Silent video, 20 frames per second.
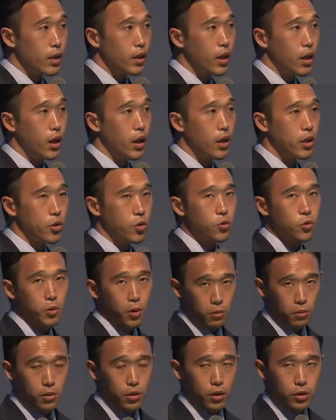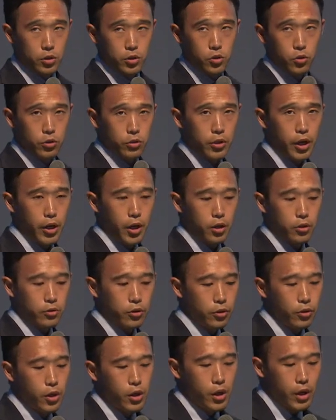え兵庫教育大学
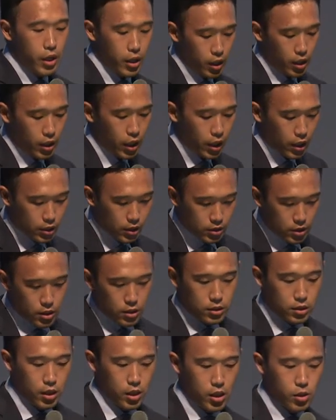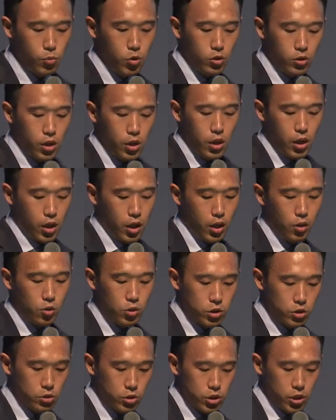の永田先生にもご指
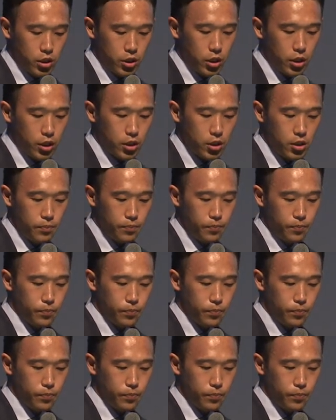導していただき